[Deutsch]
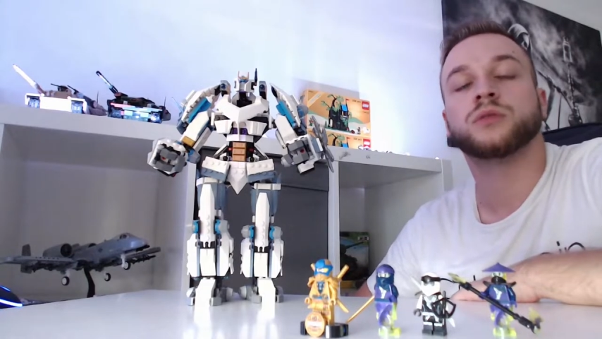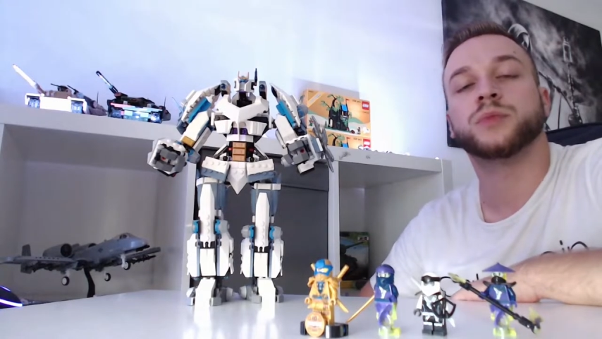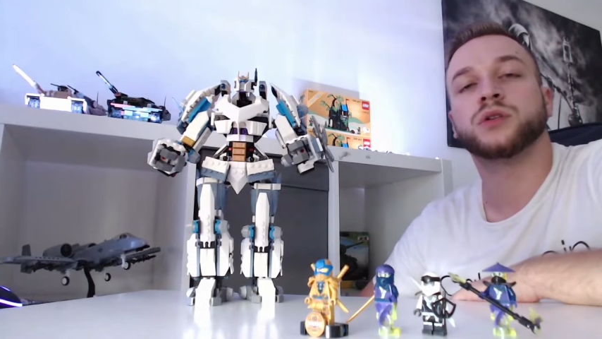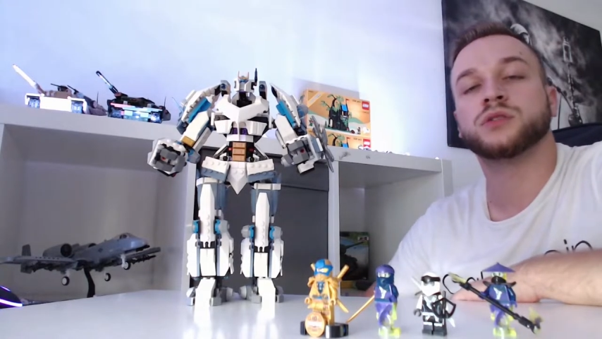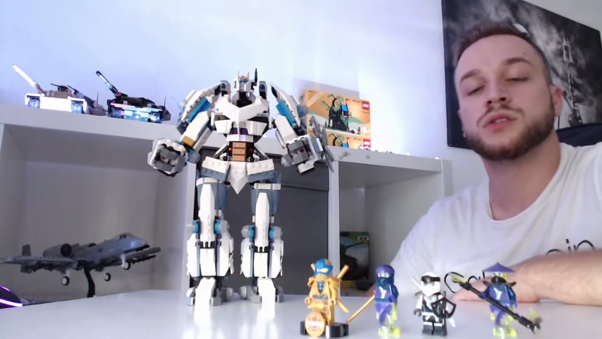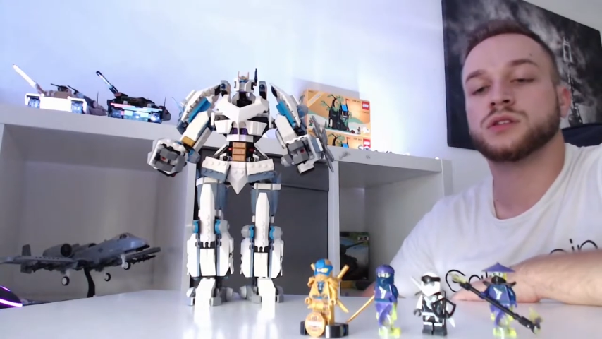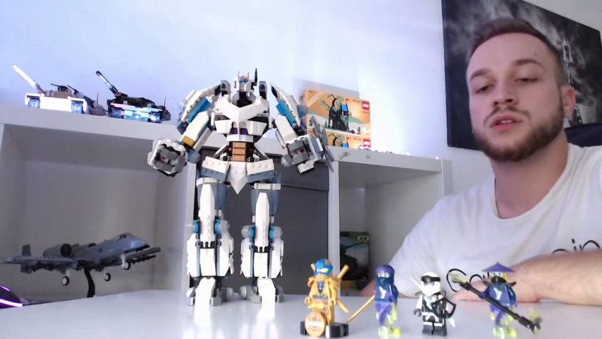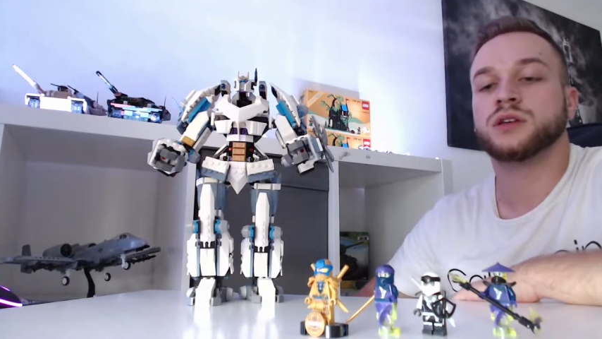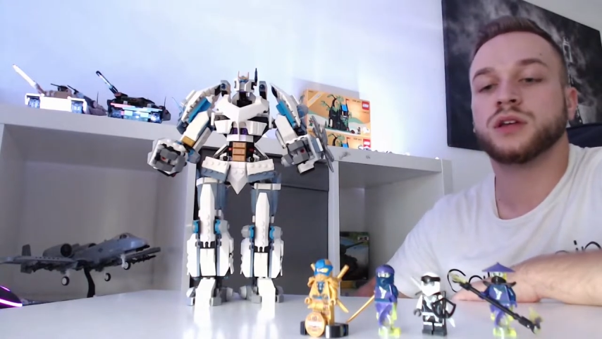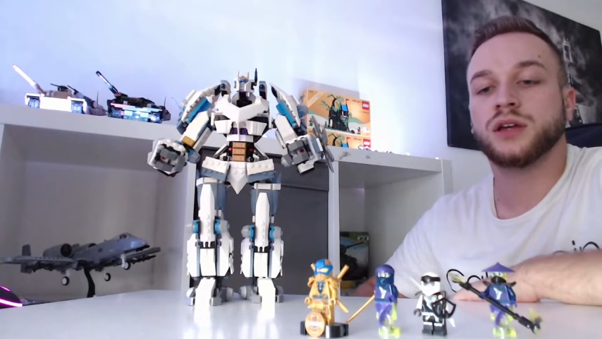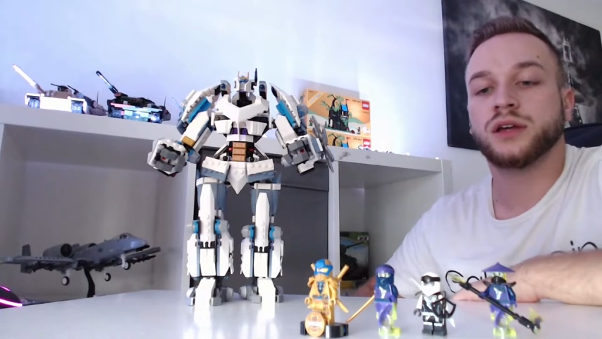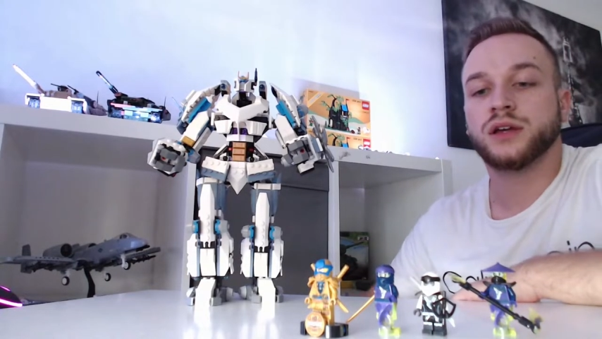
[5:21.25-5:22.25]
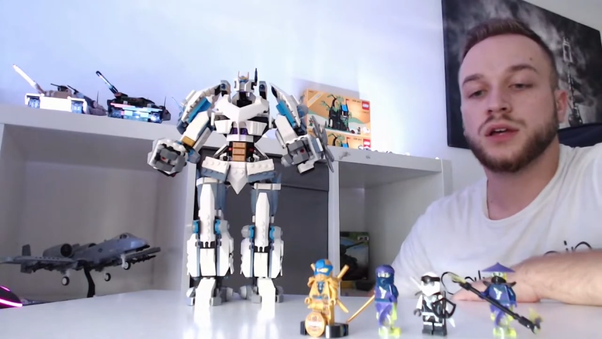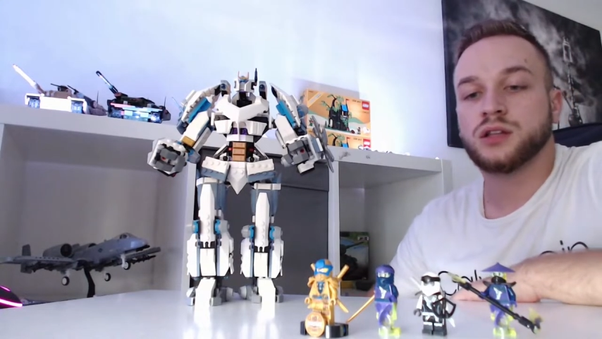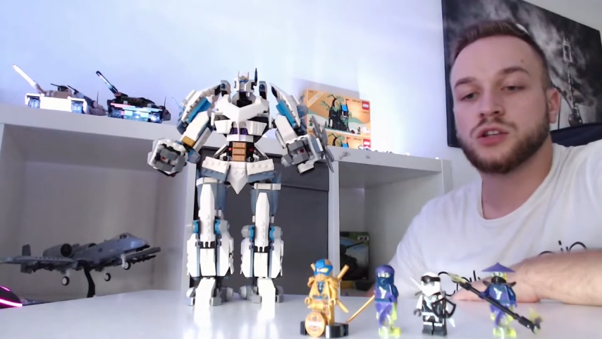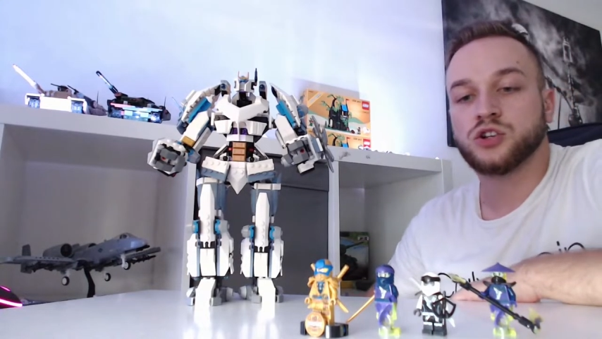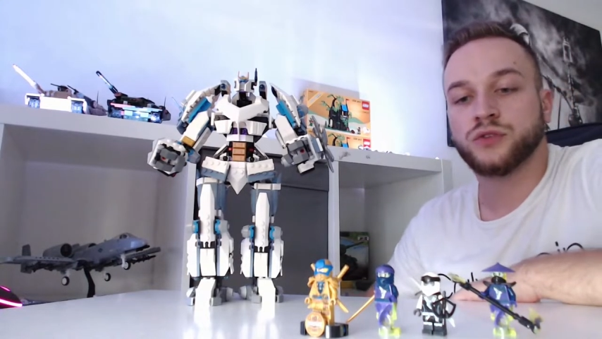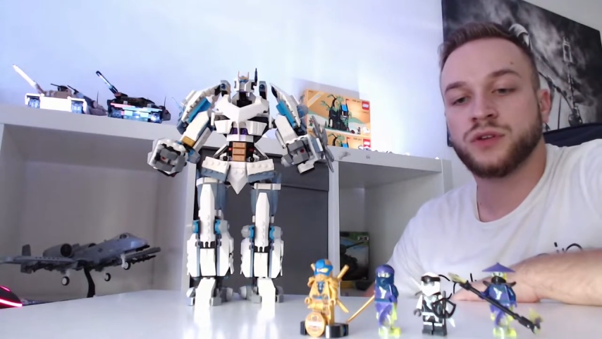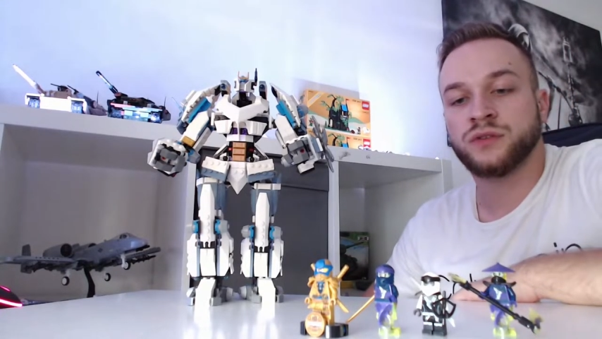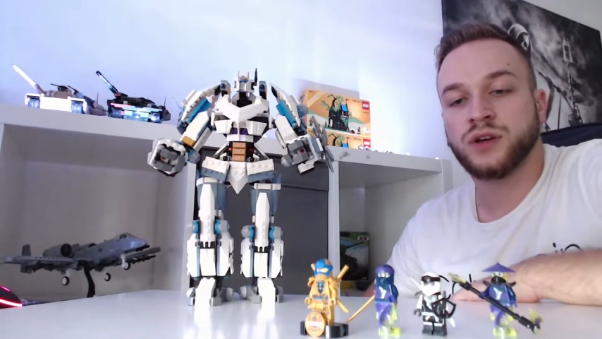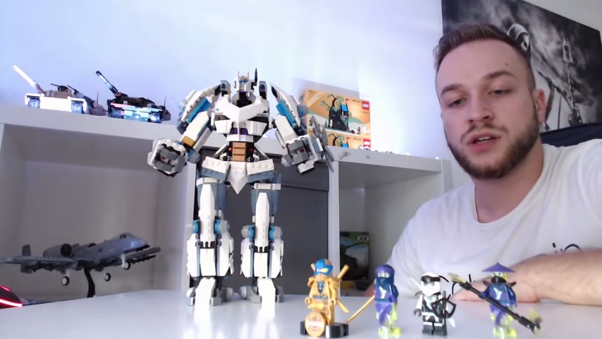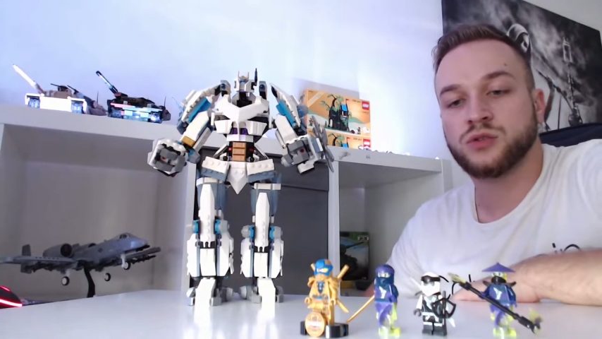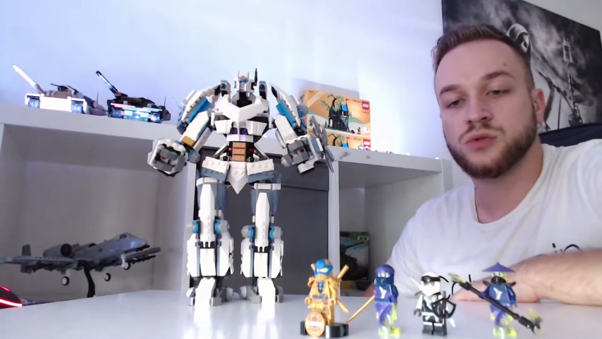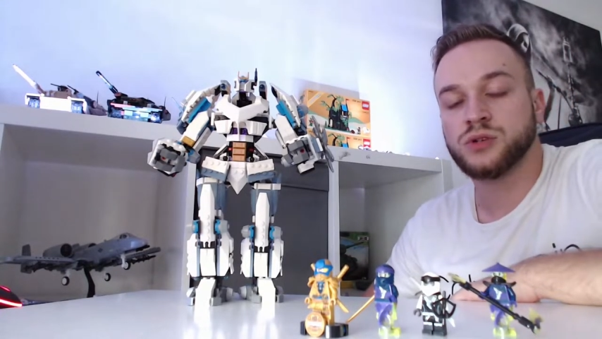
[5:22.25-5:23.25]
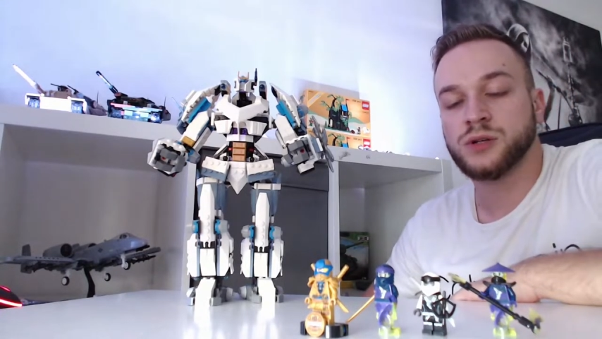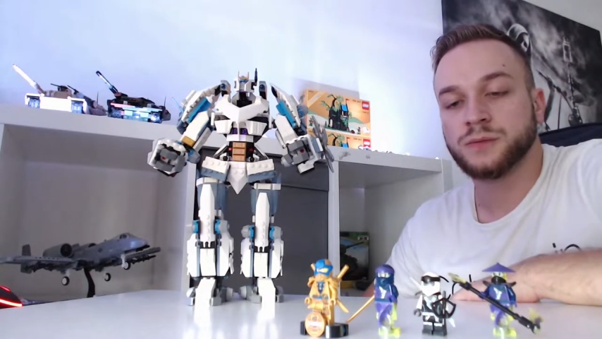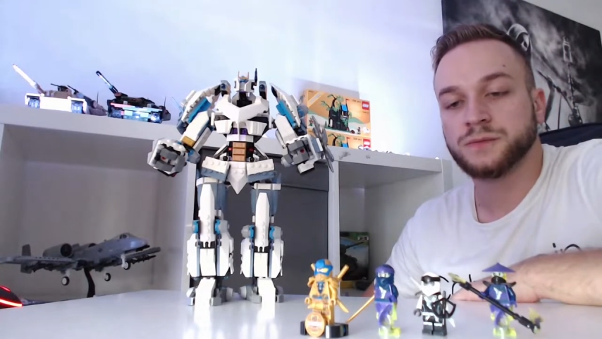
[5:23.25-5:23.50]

benutzen. Das ist auf jeden Fall echt cool.